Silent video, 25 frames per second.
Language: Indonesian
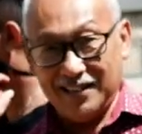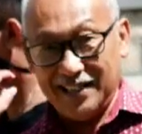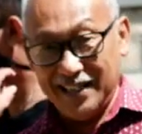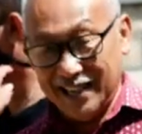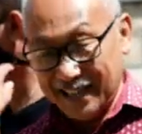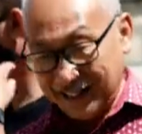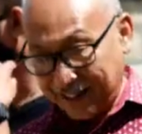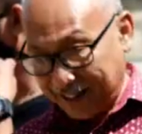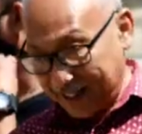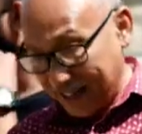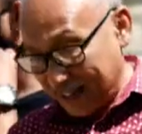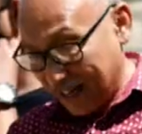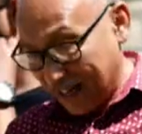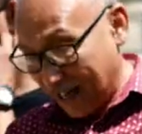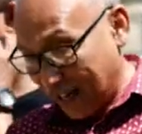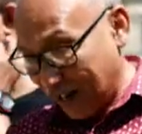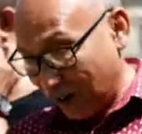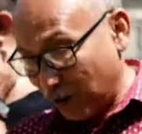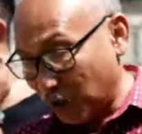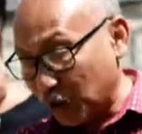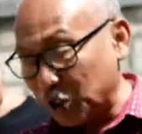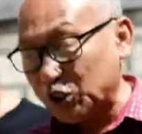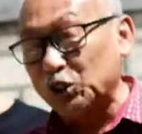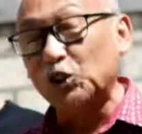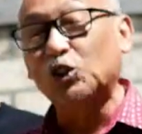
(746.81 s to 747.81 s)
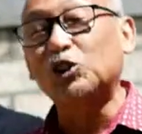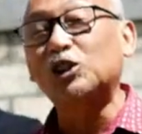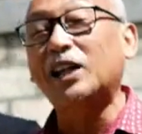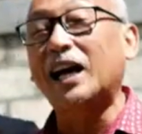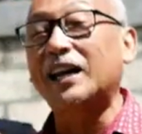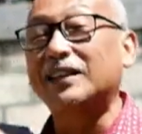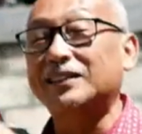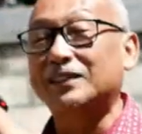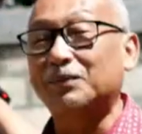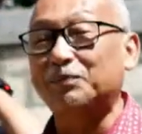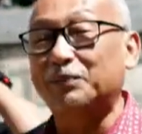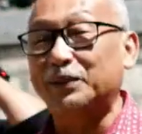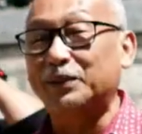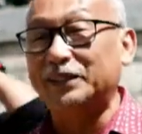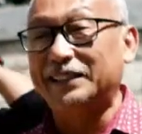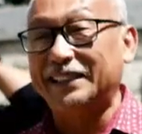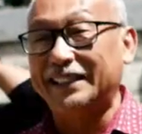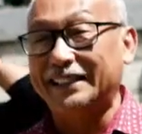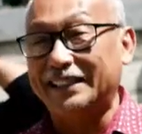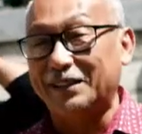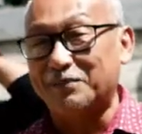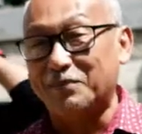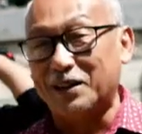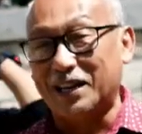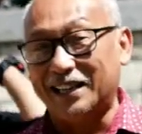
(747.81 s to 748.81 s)
Ia tidak horizontal seperti
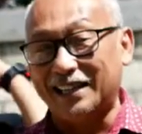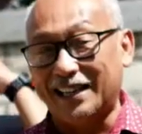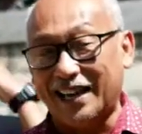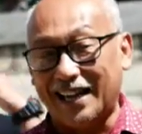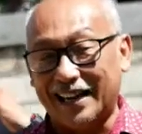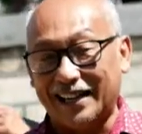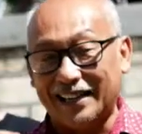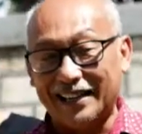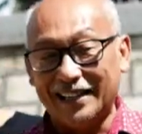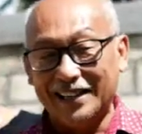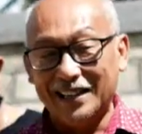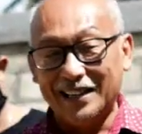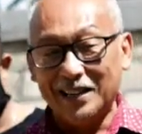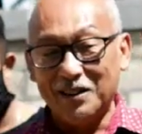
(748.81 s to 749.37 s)
kita mengenal